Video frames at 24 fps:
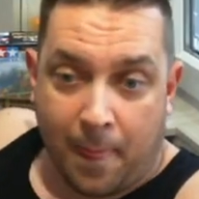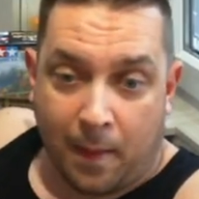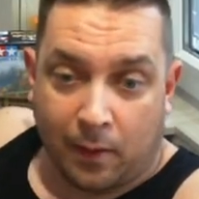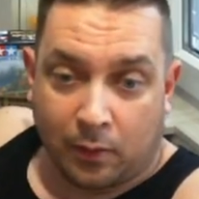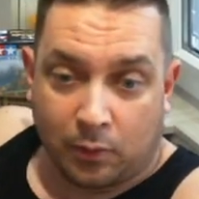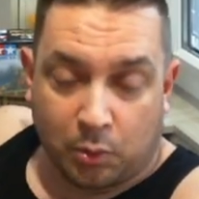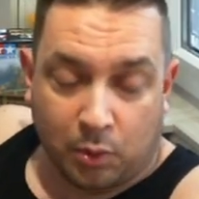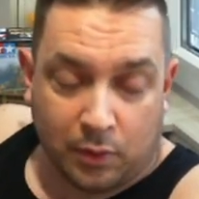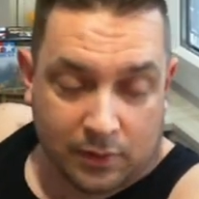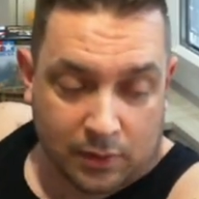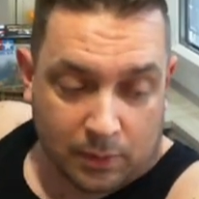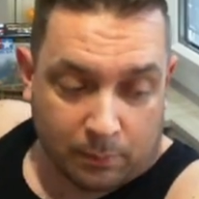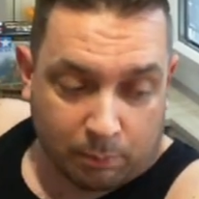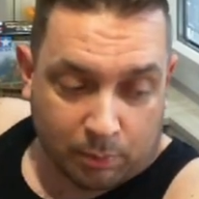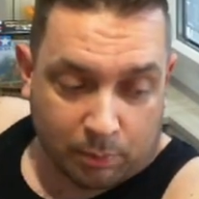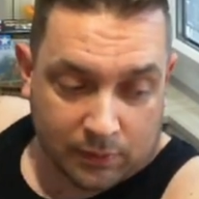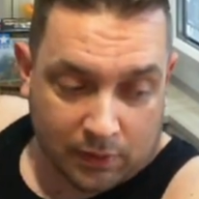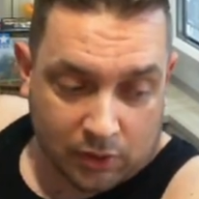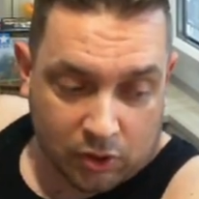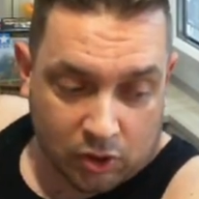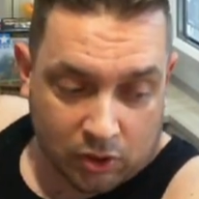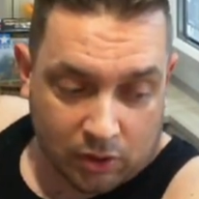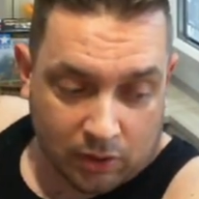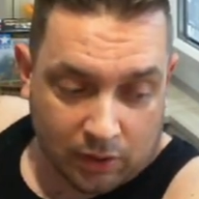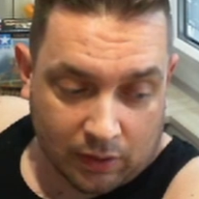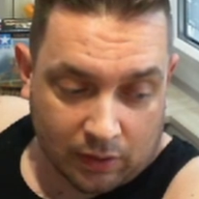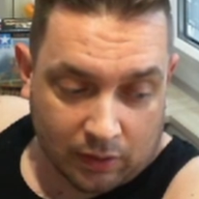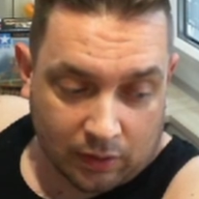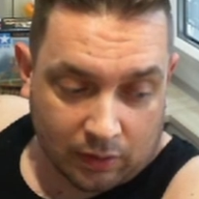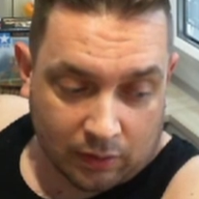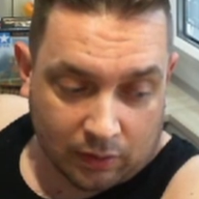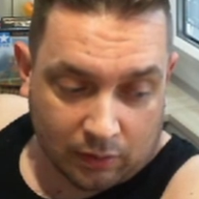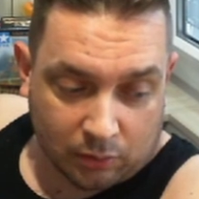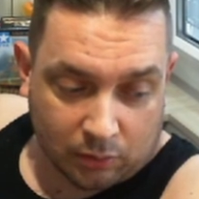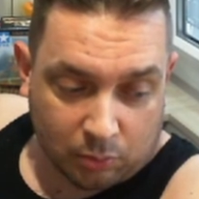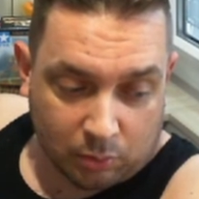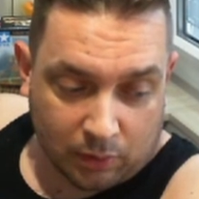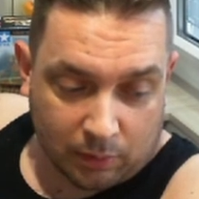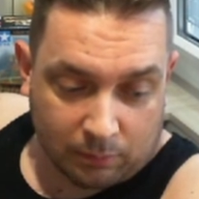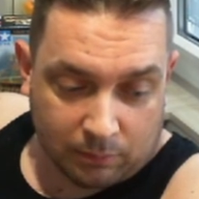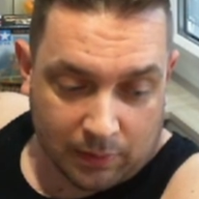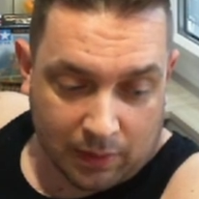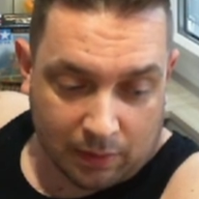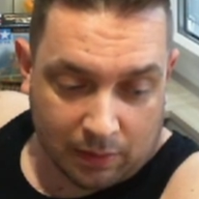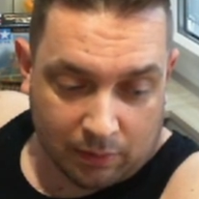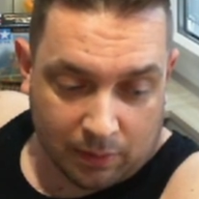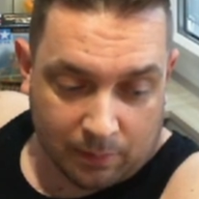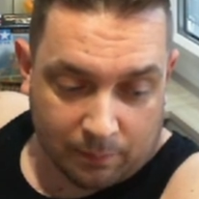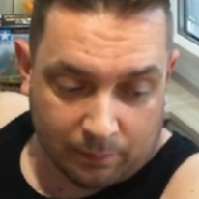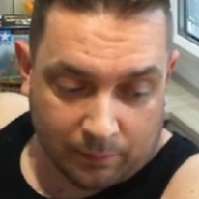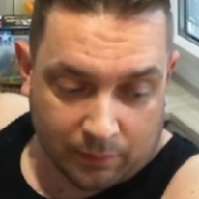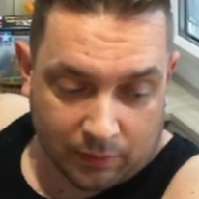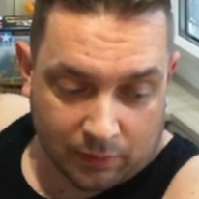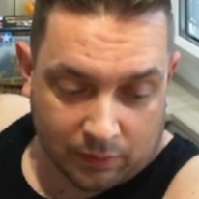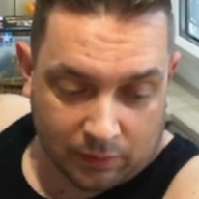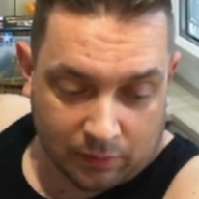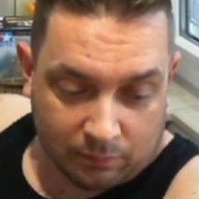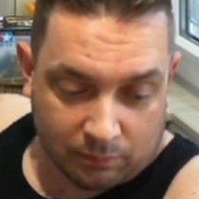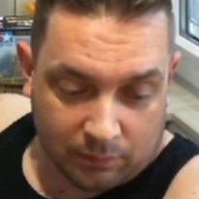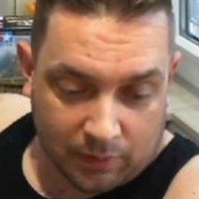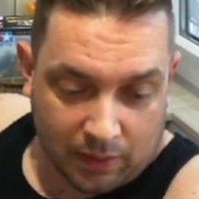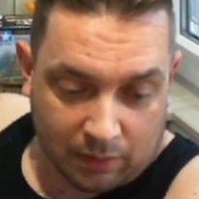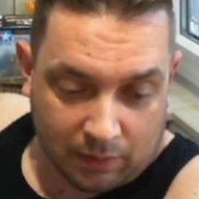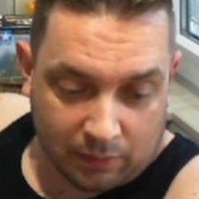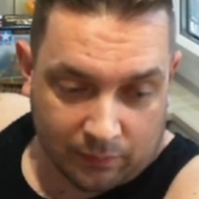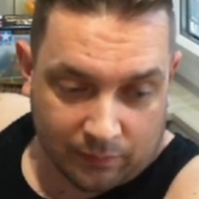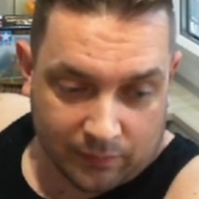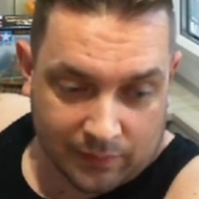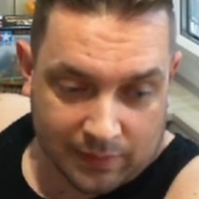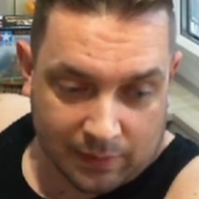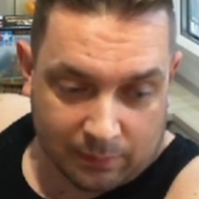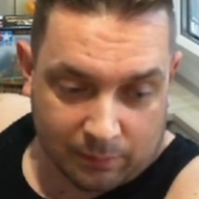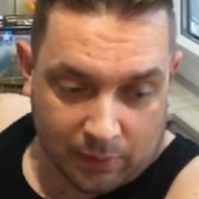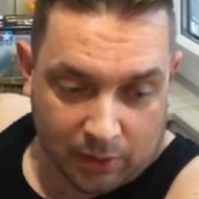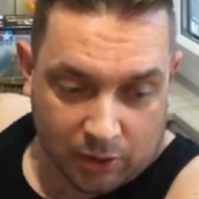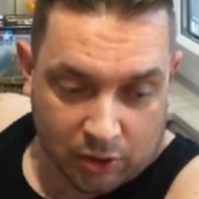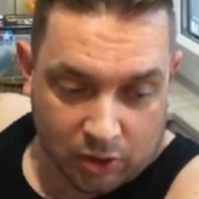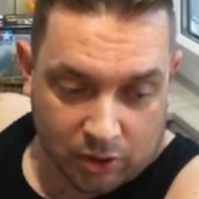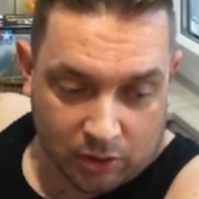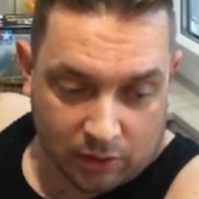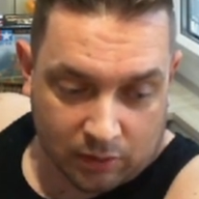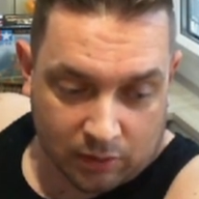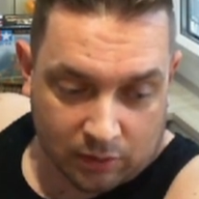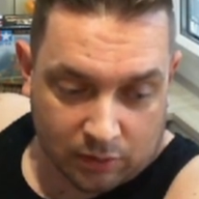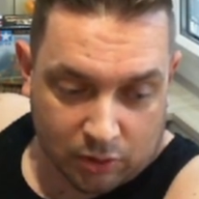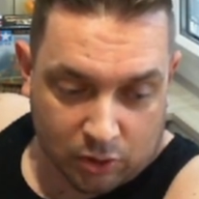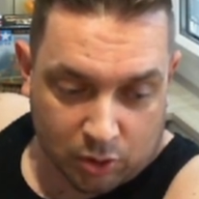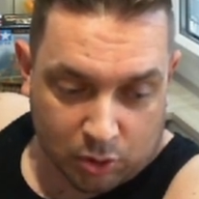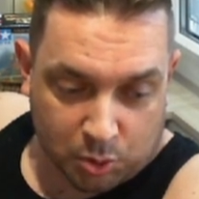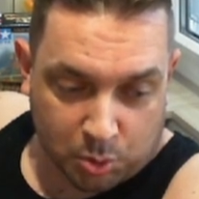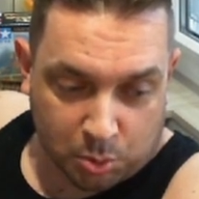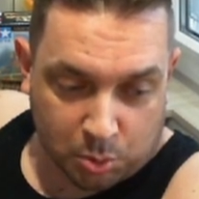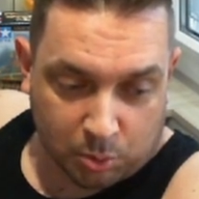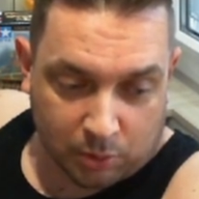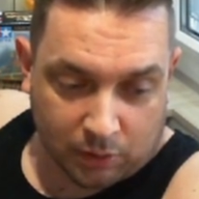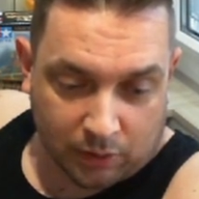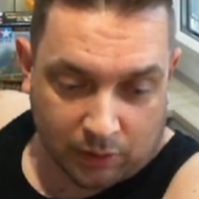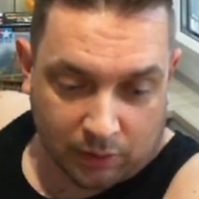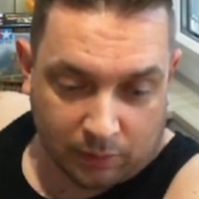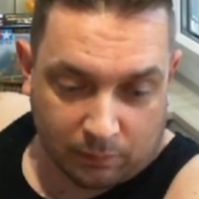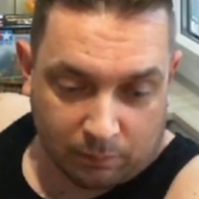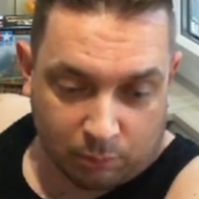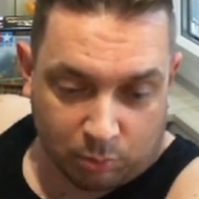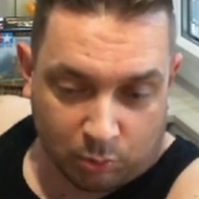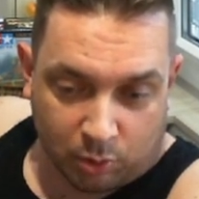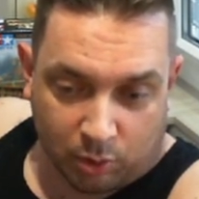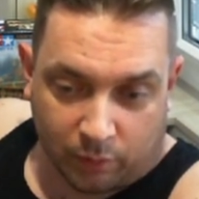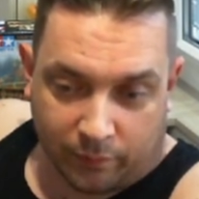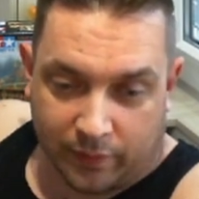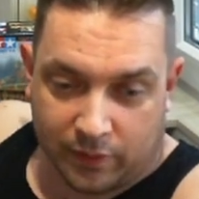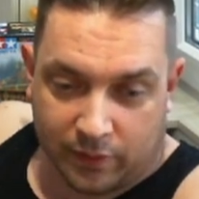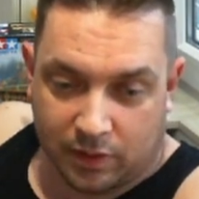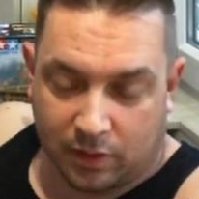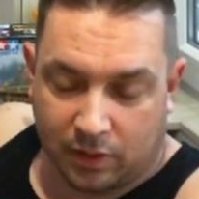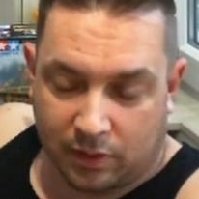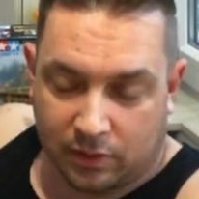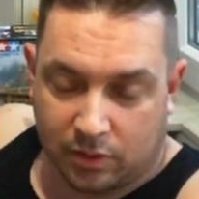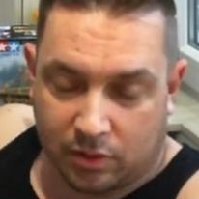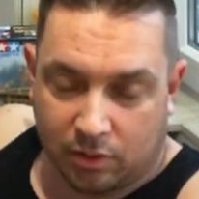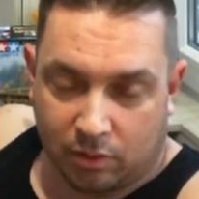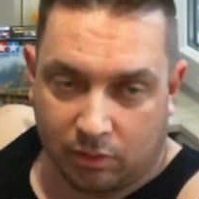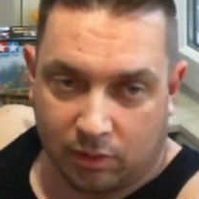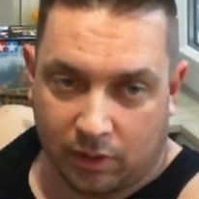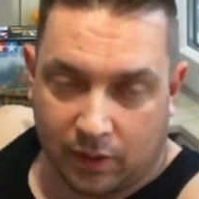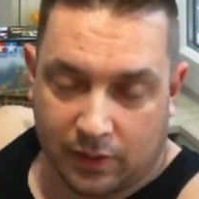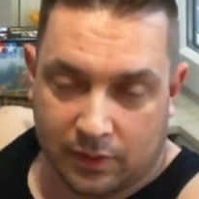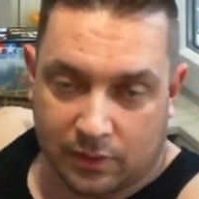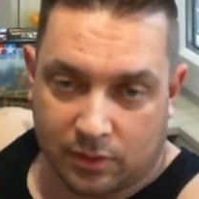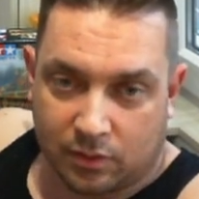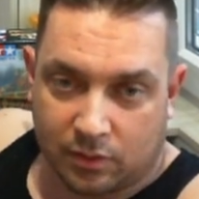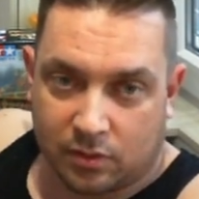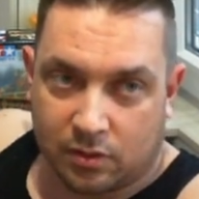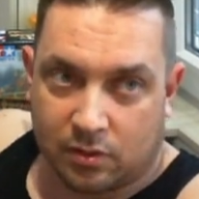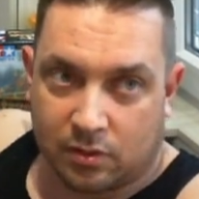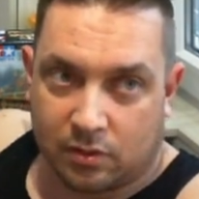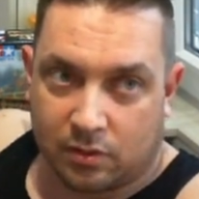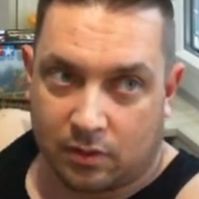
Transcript: które są pozaczynane, które miałem, miałem w zamiarze coś tutaj budować, ale ciągle coś